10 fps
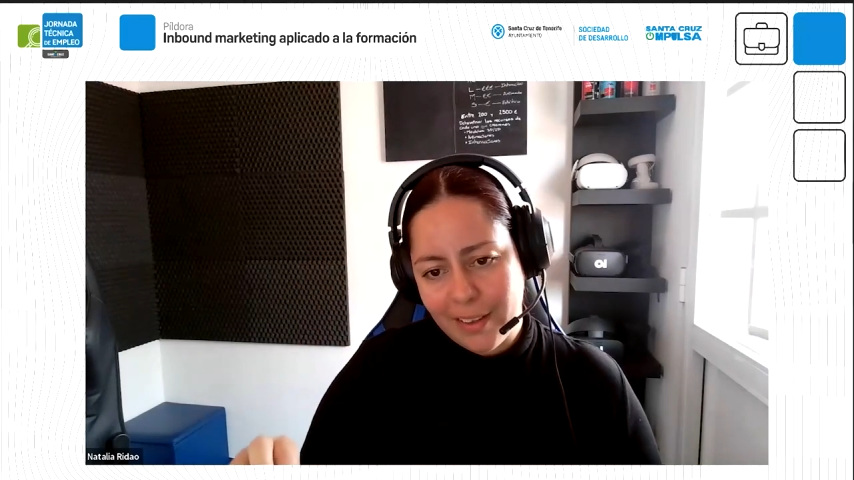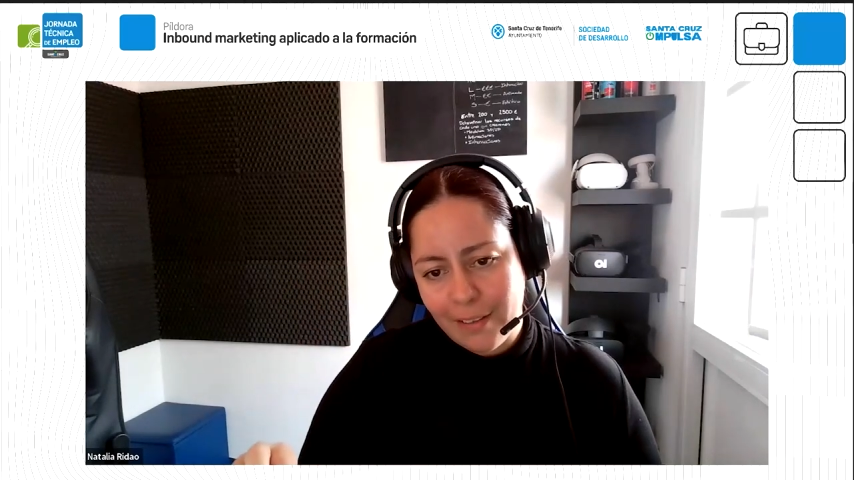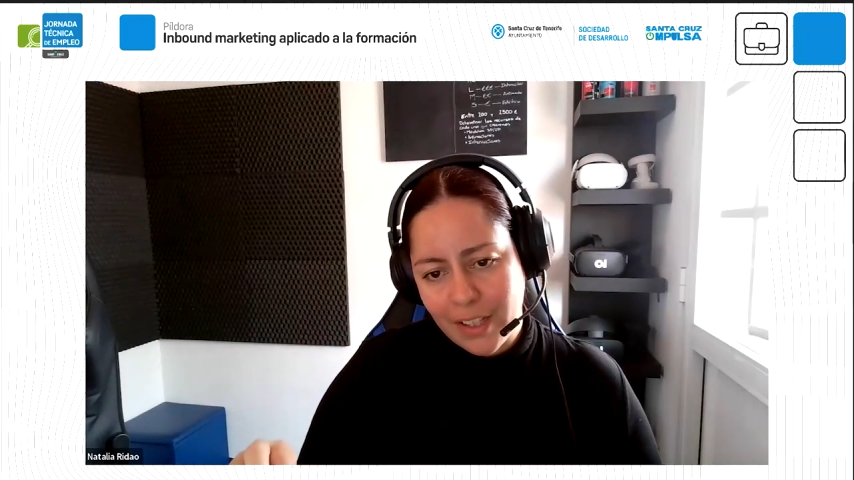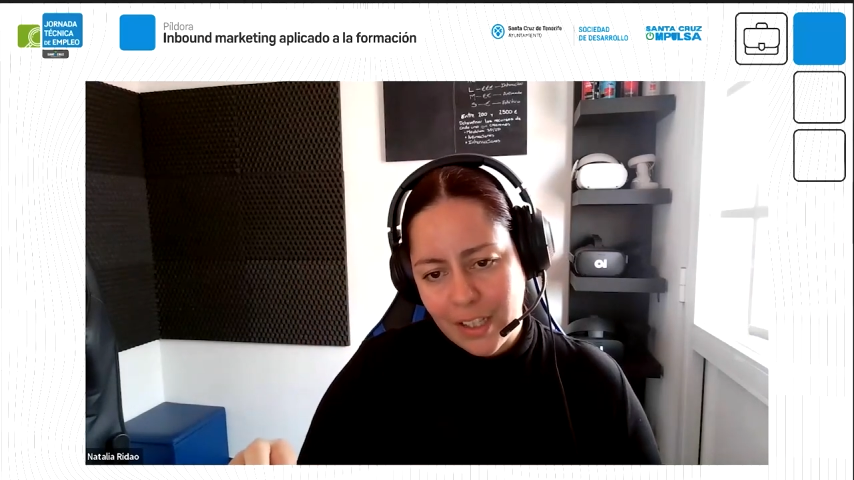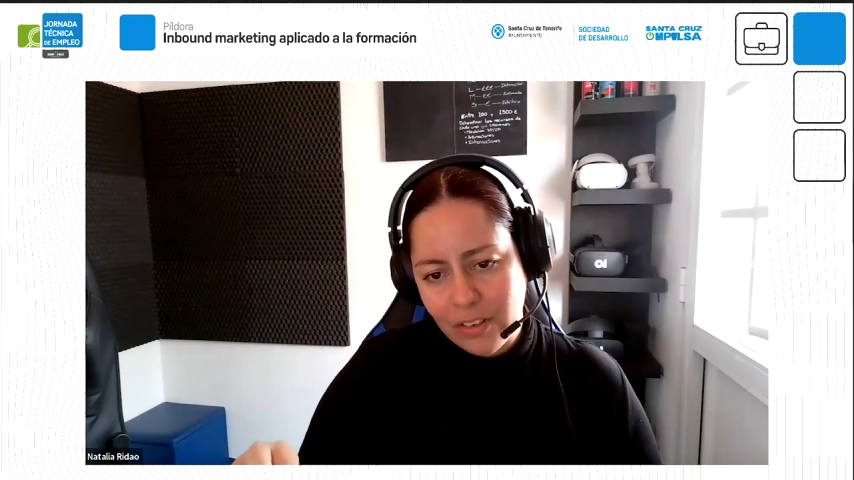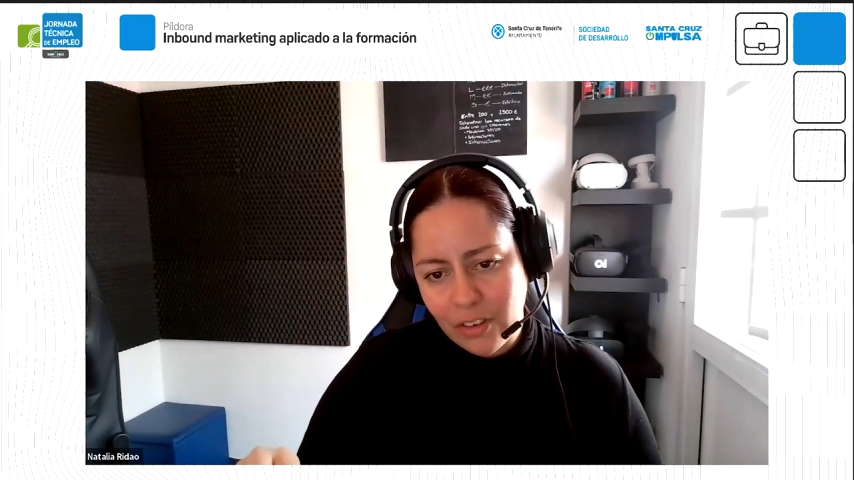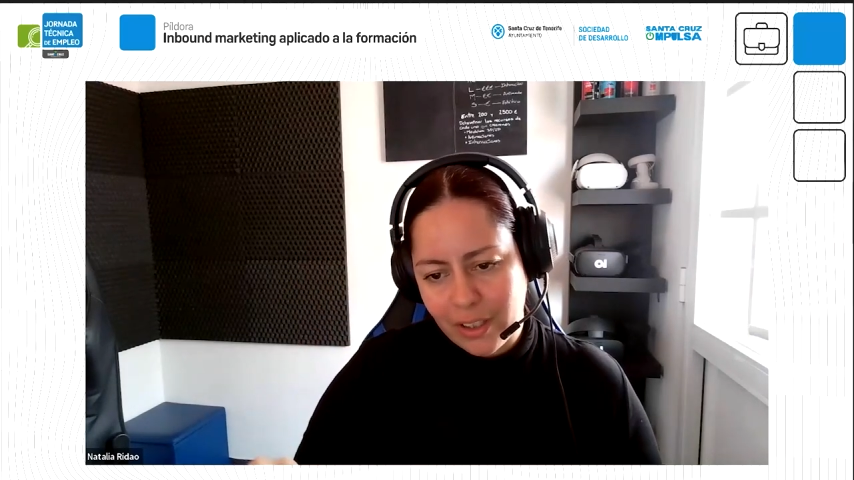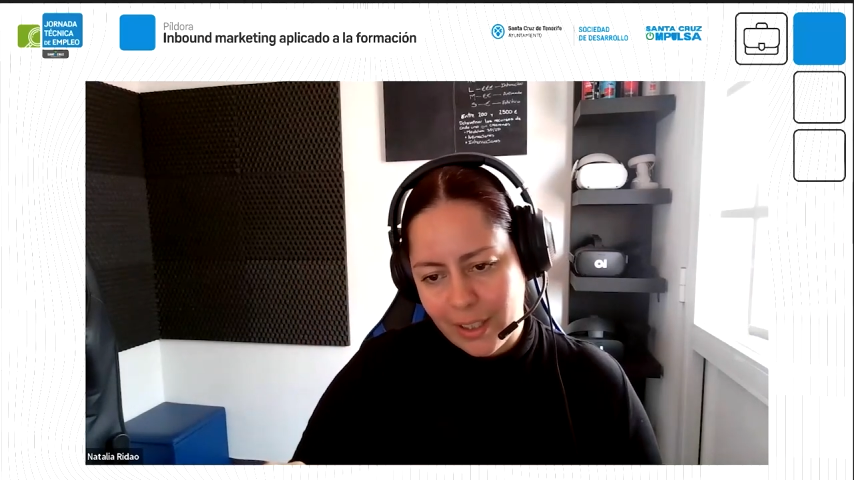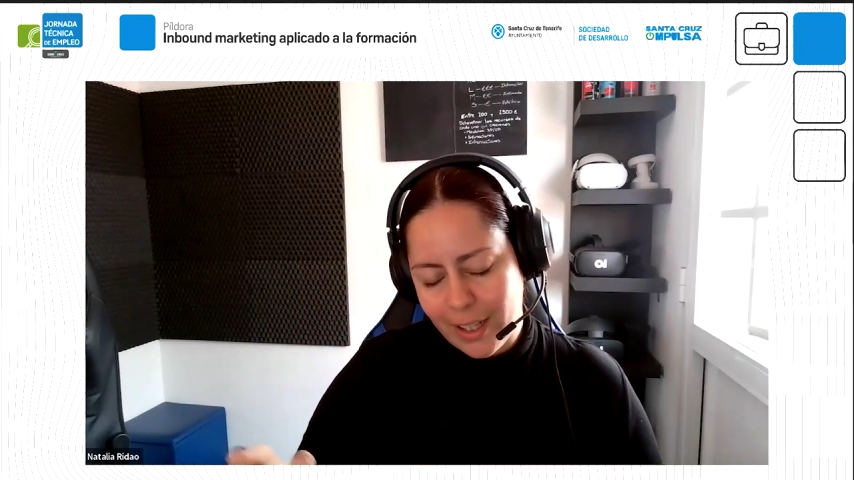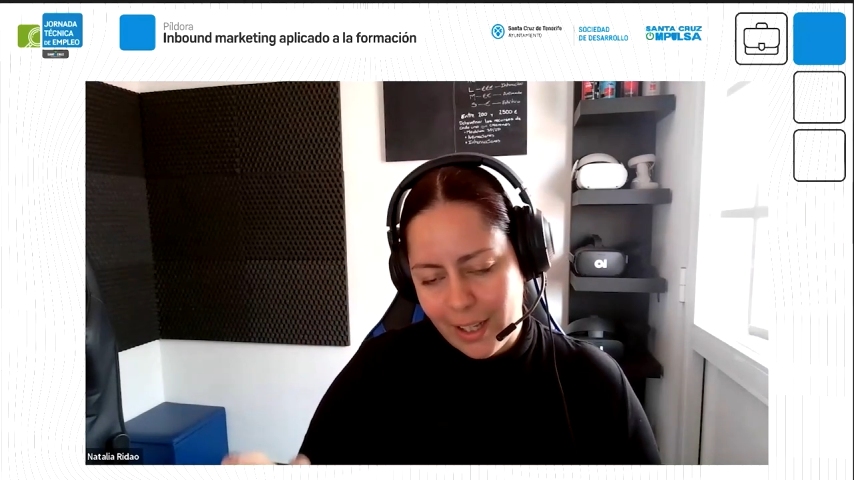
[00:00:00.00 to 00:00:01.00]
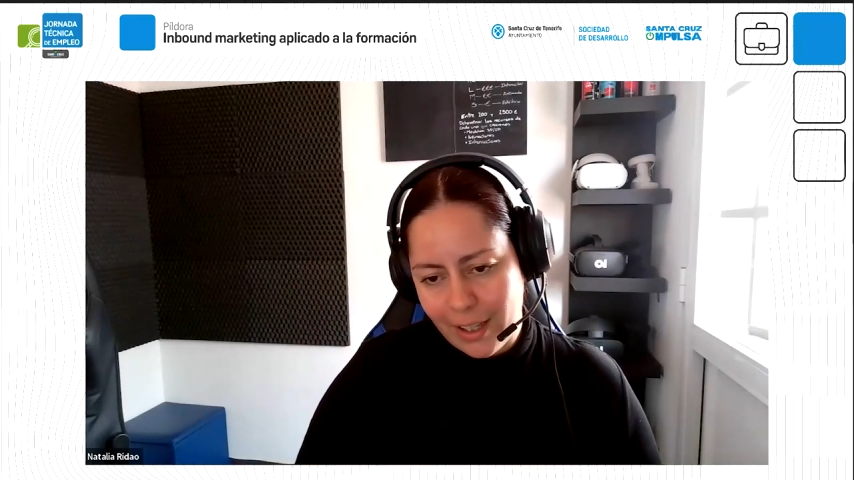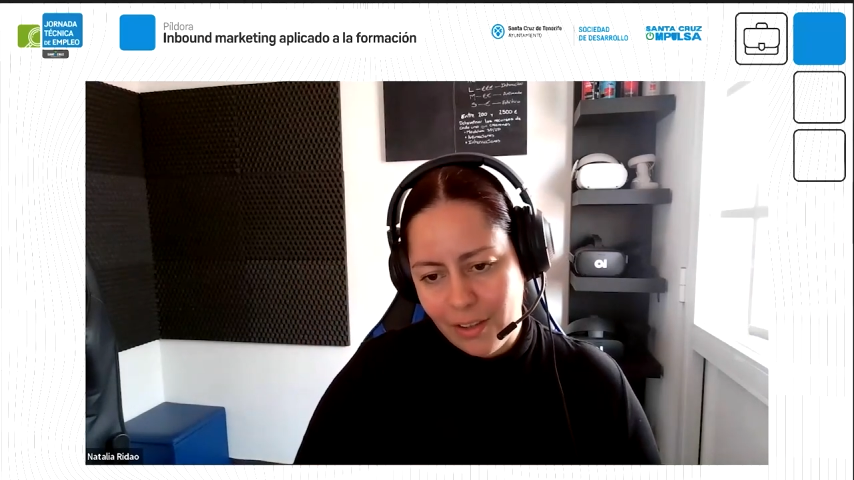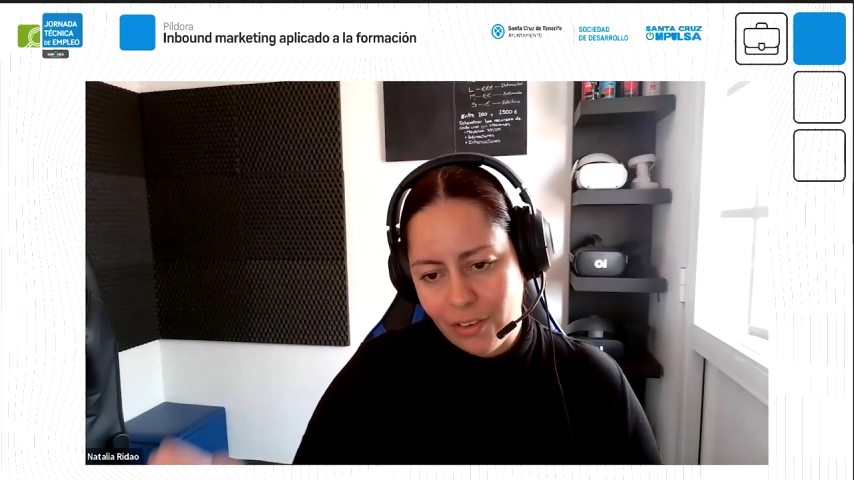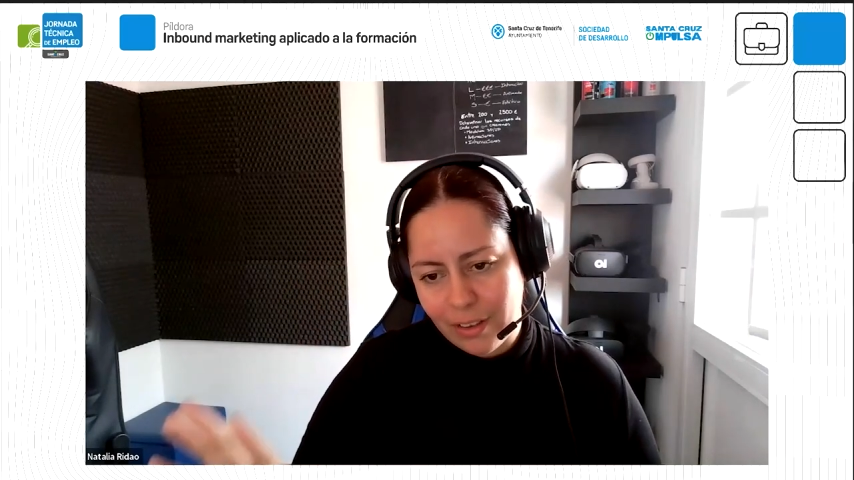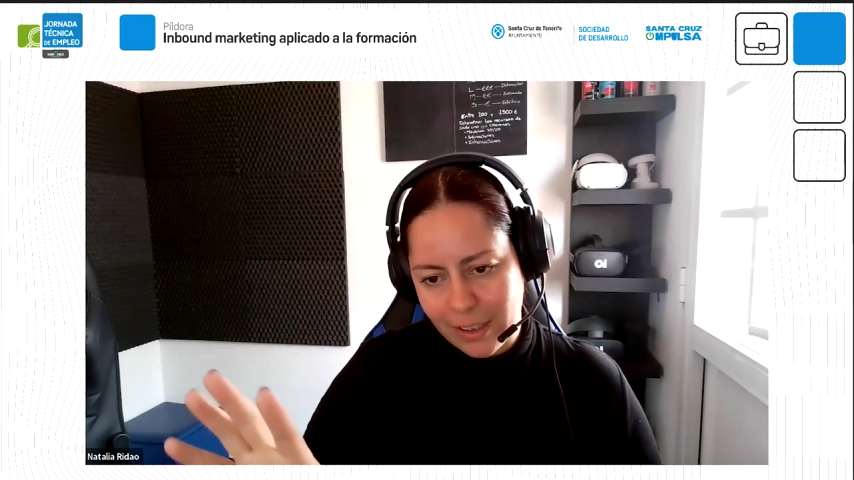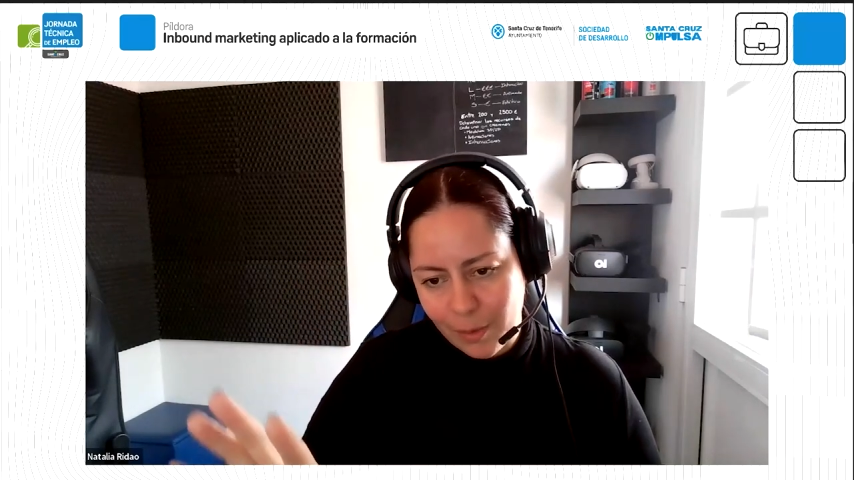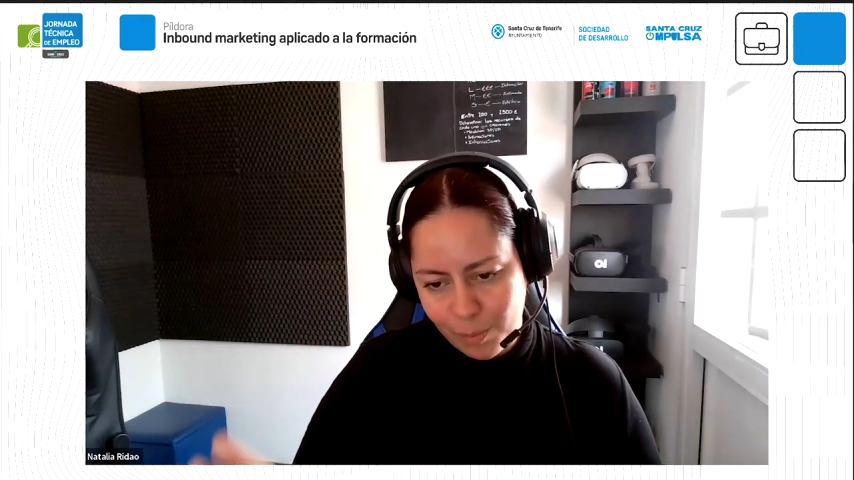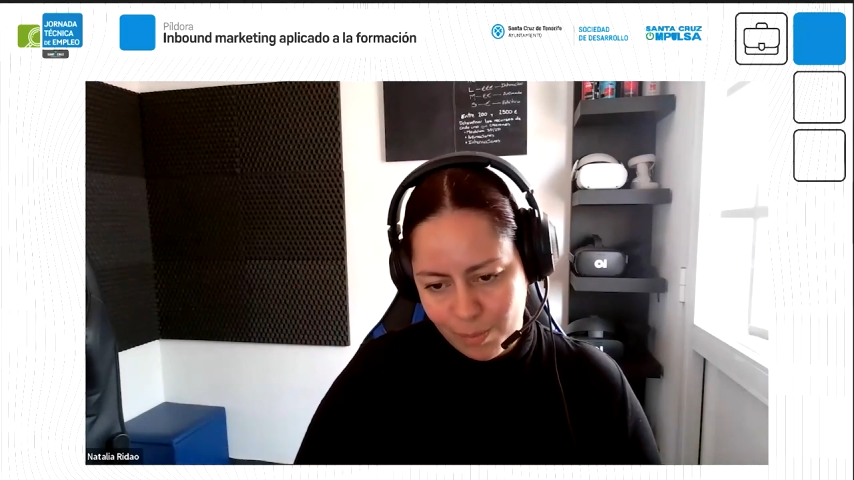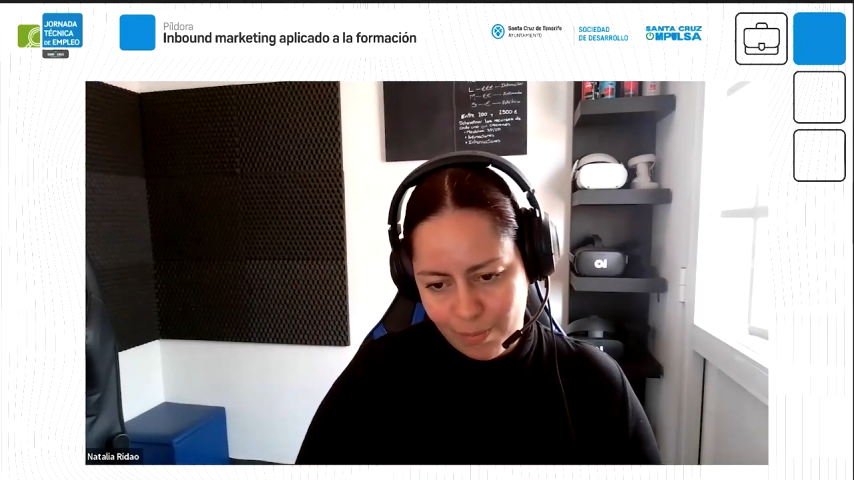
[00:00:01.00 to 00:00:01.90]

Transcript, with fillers: servicio que este es adicional